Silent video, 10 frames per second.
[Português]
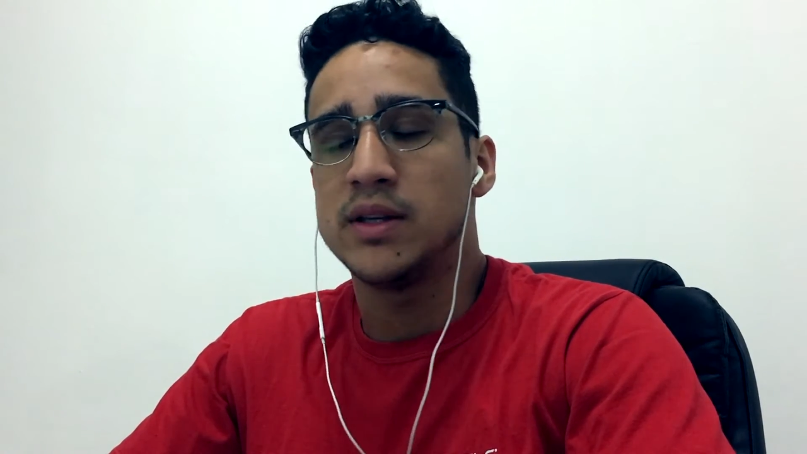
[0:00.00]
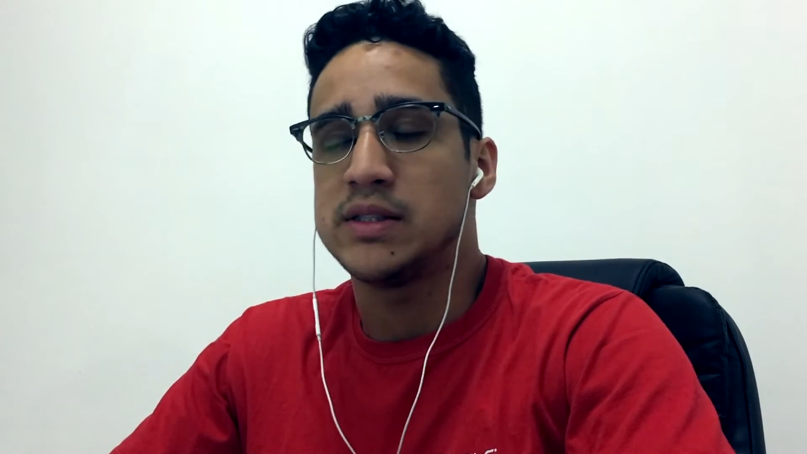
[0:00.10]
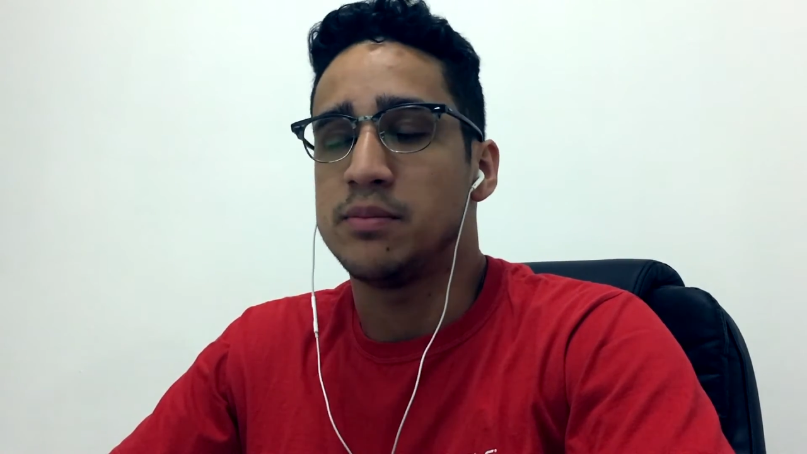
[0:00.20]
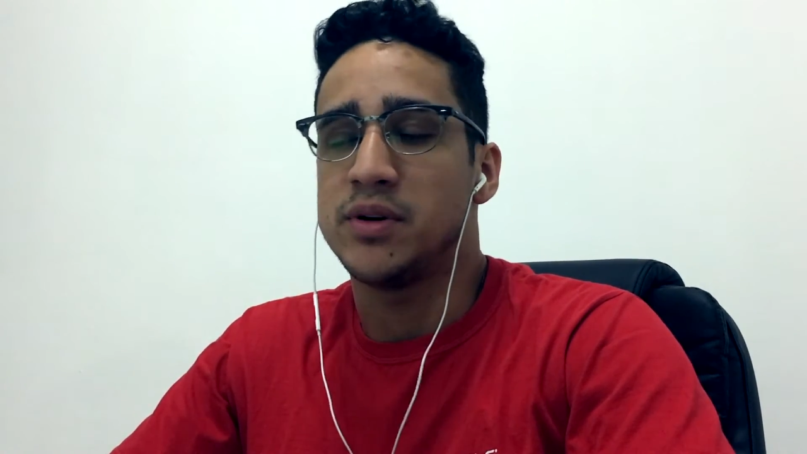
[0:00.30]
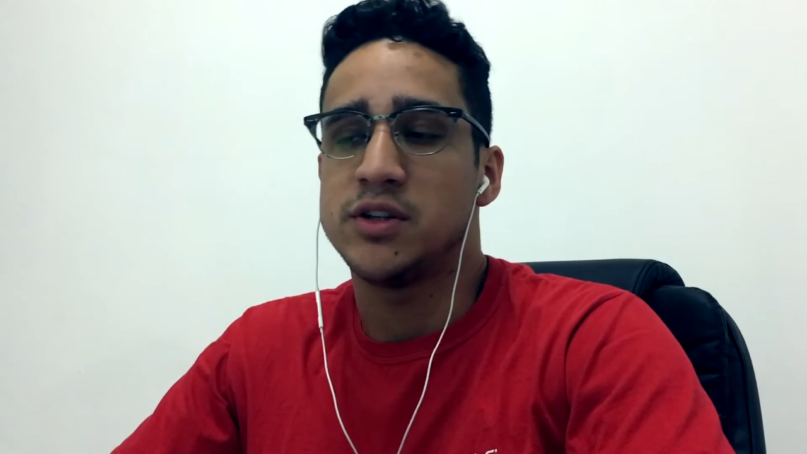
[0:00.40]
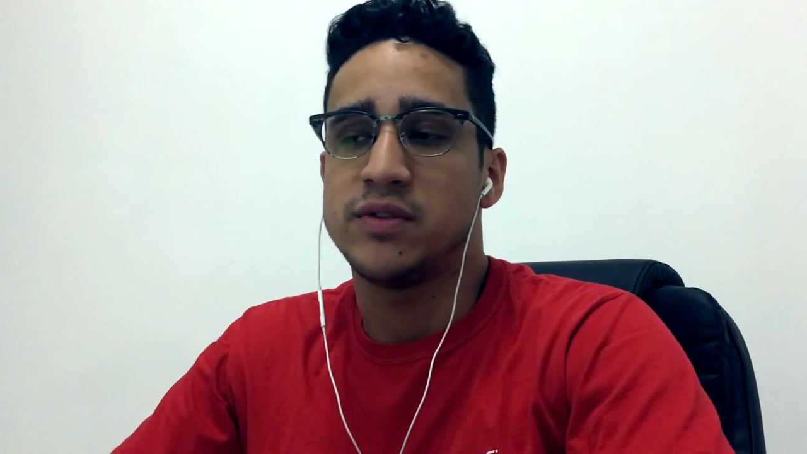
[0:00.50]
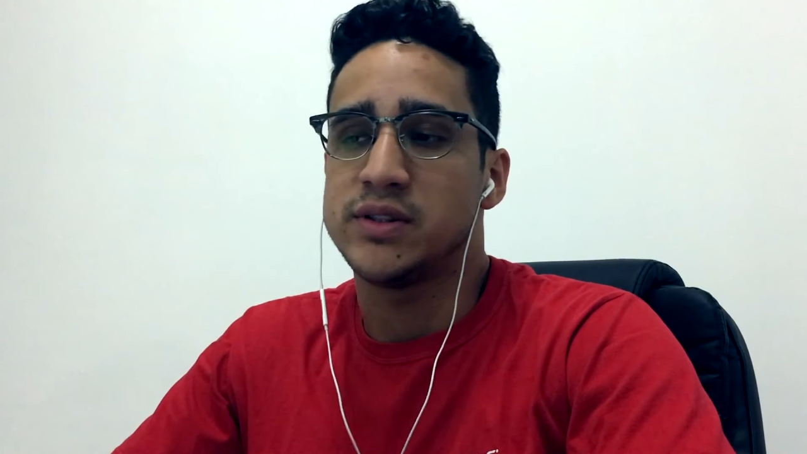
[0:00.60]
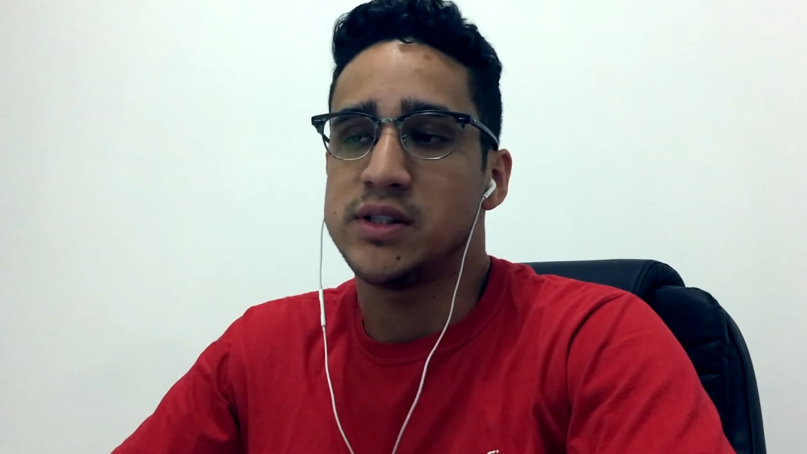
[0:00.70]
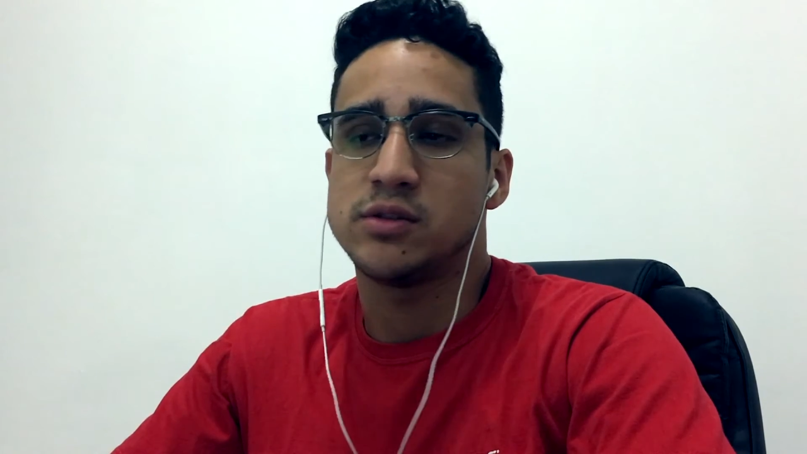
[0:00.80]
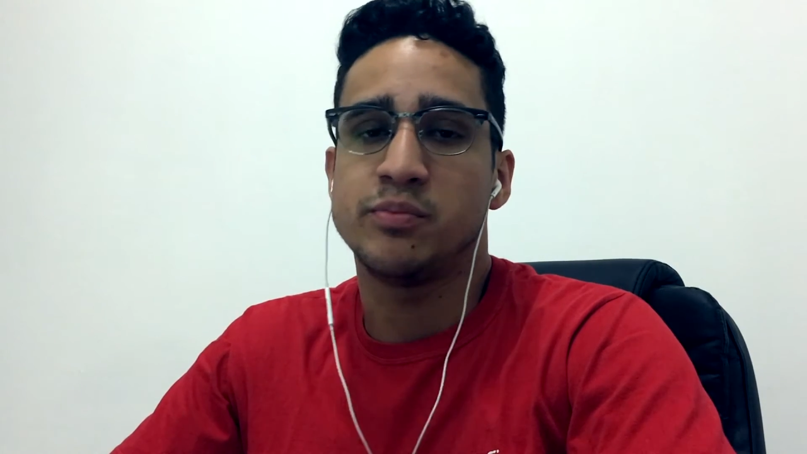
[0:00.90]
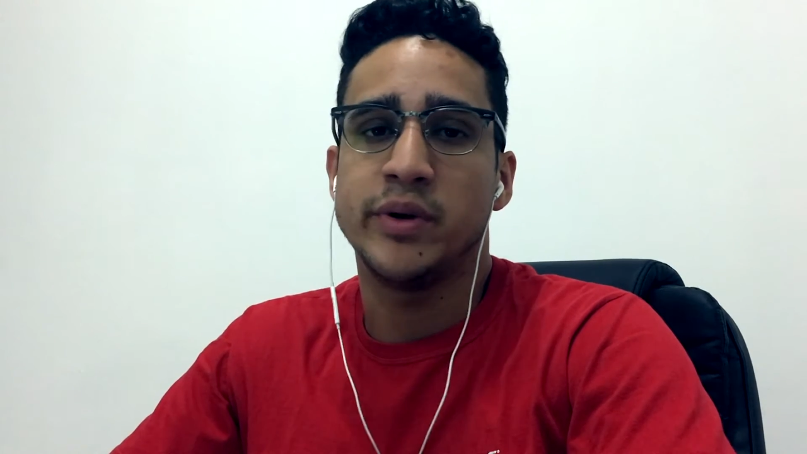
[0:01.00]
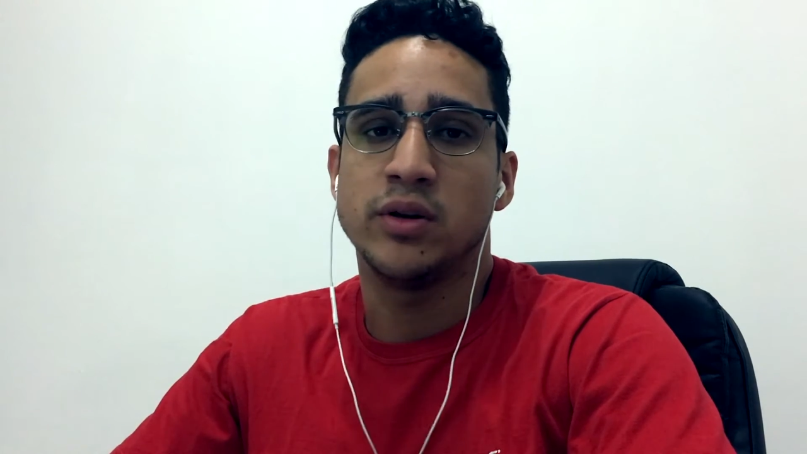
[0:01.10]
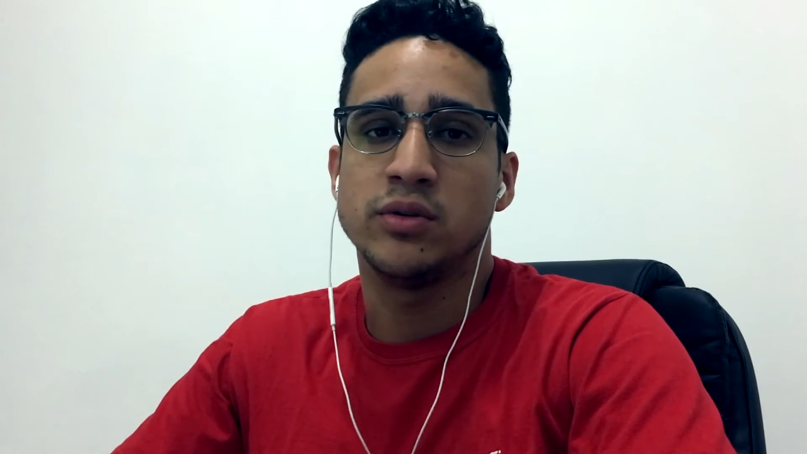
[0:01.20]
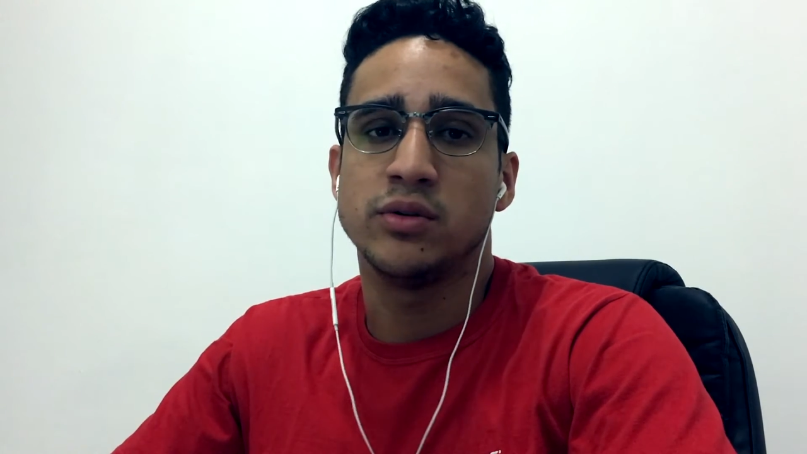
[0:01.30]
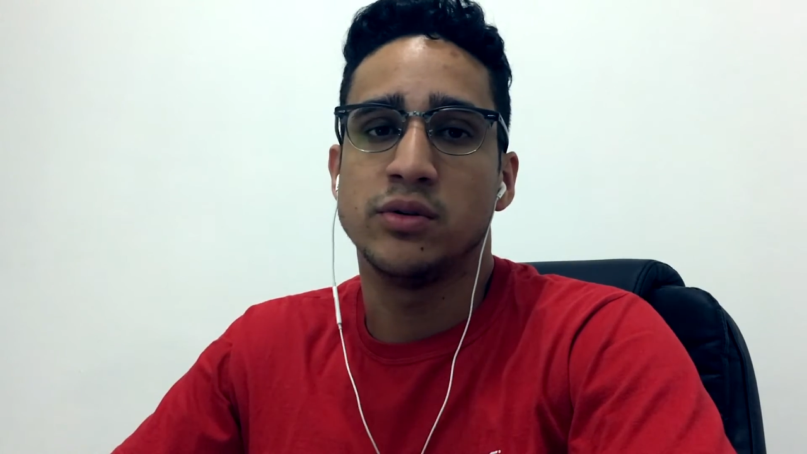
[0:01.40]
você pode fazer isso
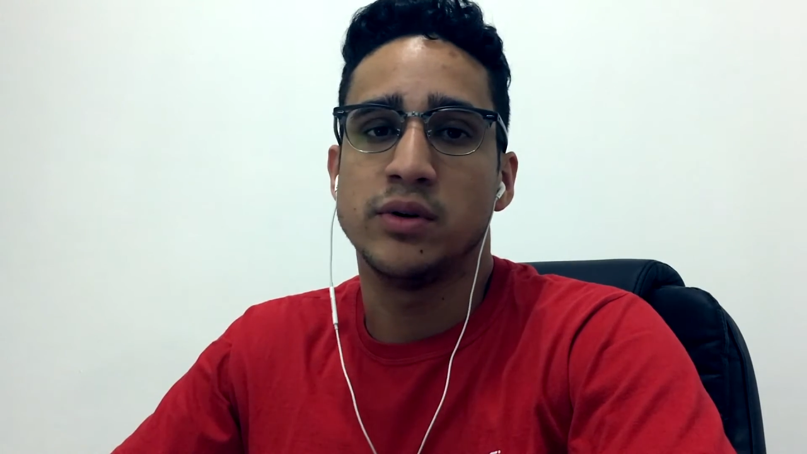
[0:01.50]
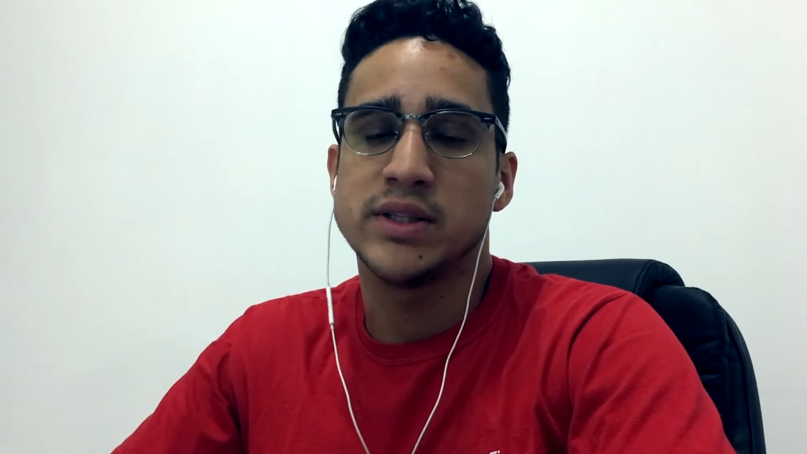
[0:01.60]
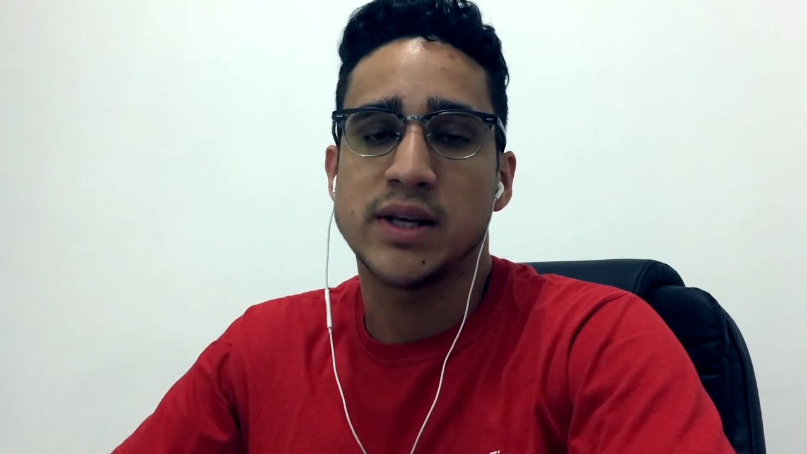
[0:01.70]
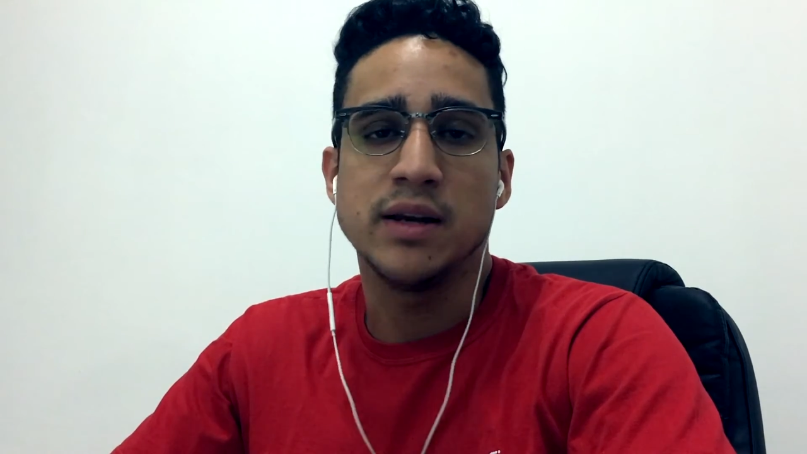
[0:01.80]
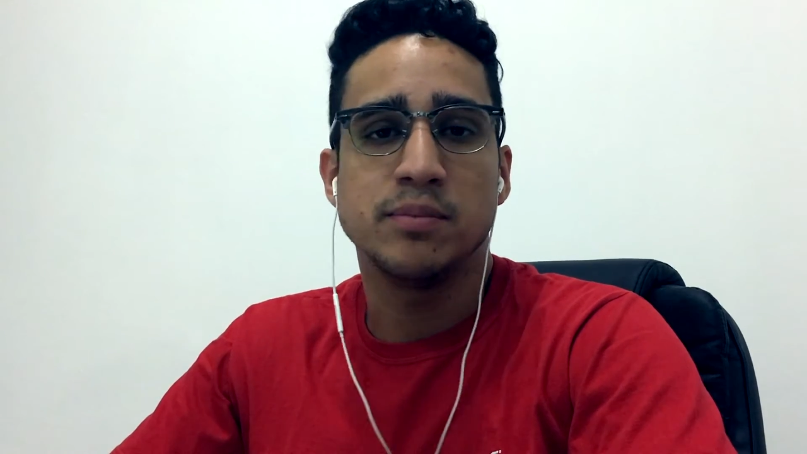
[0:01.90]
pelo SQL